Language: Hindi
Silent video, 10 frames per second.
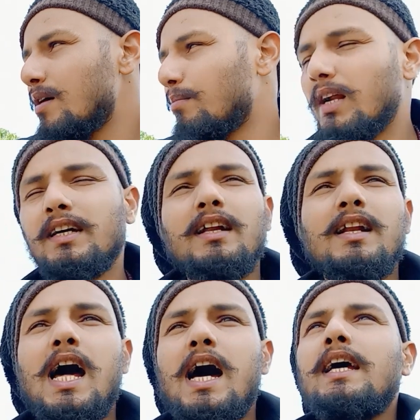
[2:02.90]
मन कर
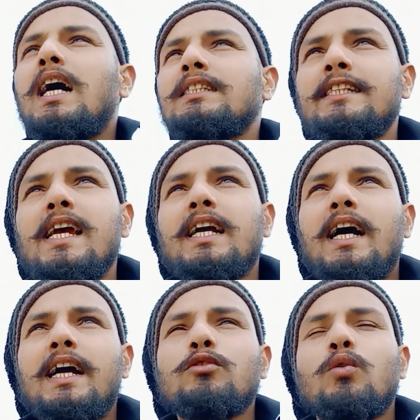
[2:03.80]
रहा है आज ये
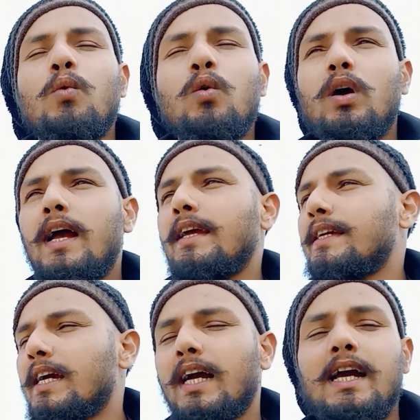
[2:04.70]
खाएं तो वो खाएं
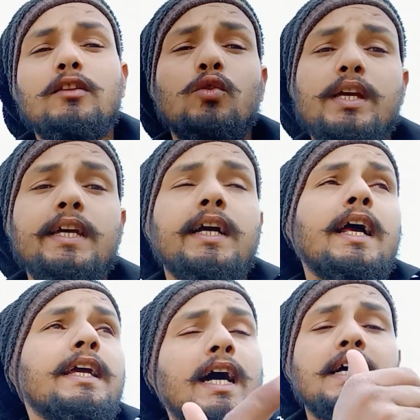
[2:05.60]
ये खाएं तो ये
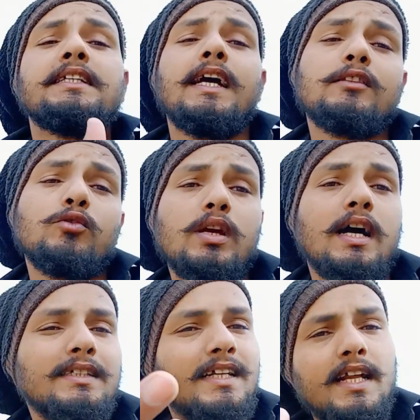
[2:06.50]
खाएं यहाँ जाएं तो
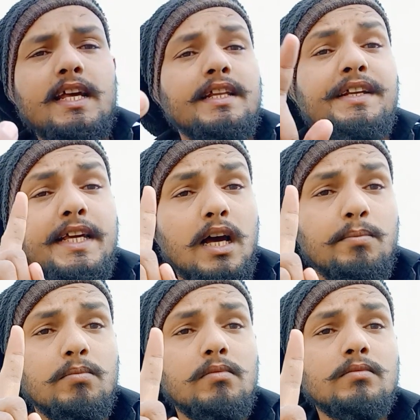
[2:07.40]
यहाँ जाएं नहीं
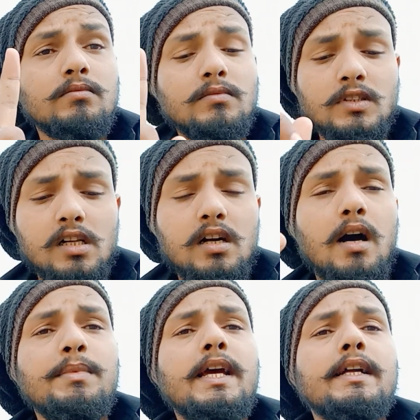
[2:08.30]
नियम
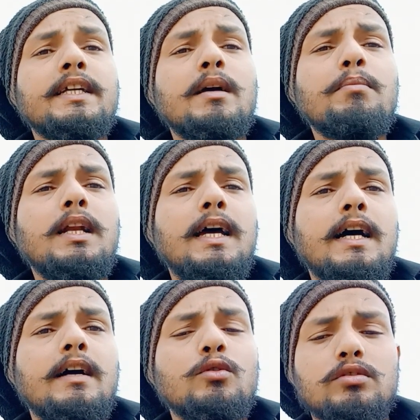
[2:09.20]
हमने एक नियम बनाया
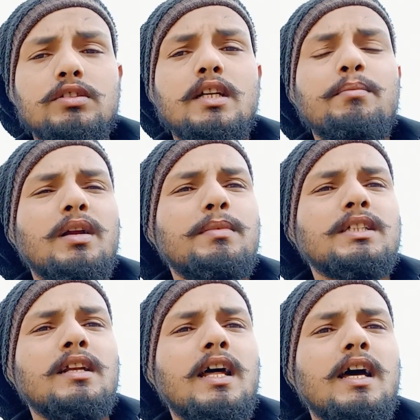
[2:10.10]
है उस नियम पर हमें
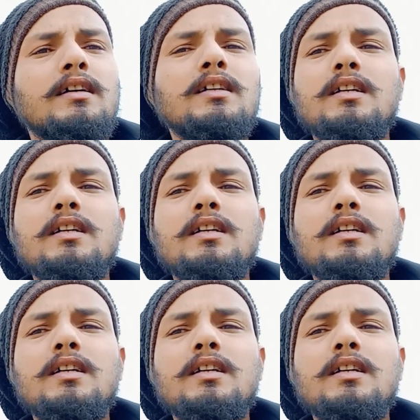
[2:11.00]
चलना है